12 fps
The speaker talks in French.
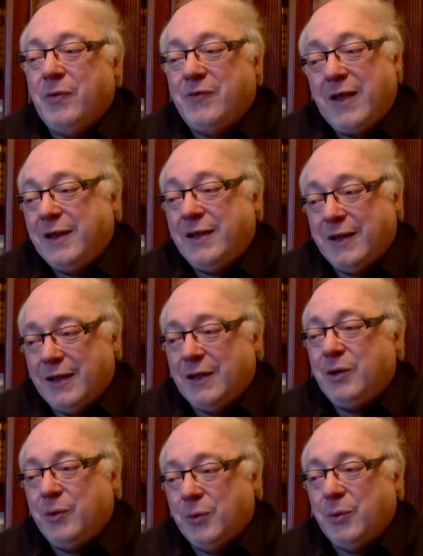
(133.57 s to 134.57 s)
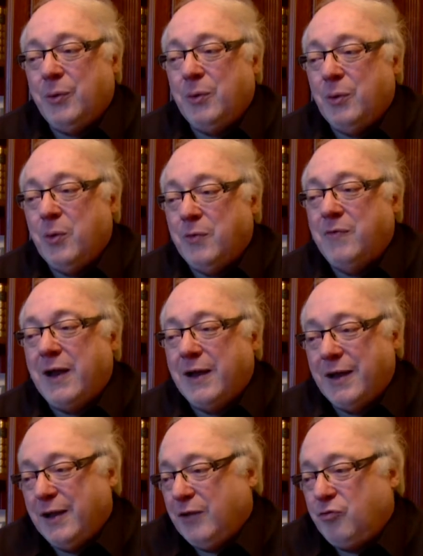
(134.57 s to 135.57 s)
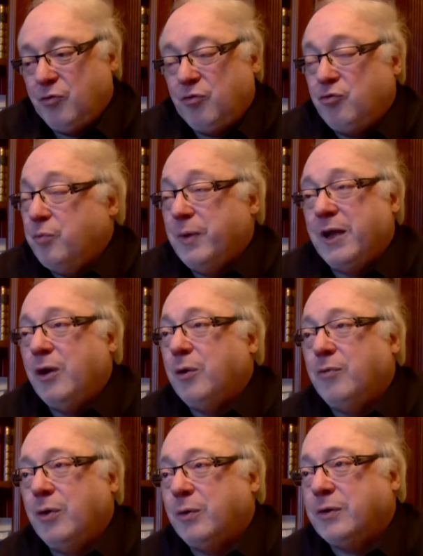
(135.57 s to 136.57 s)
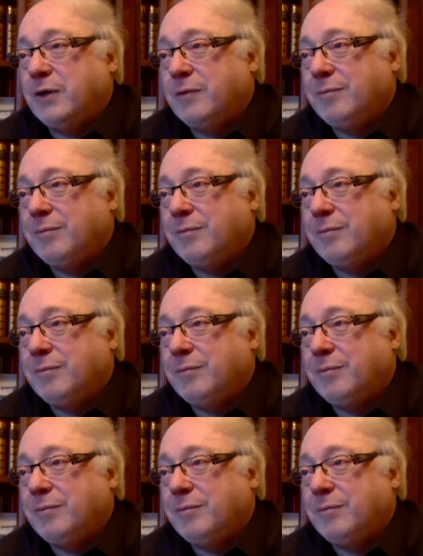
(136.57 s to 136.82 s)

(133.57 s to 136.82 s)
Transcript: alliés que le valet se soumet à leur volonté.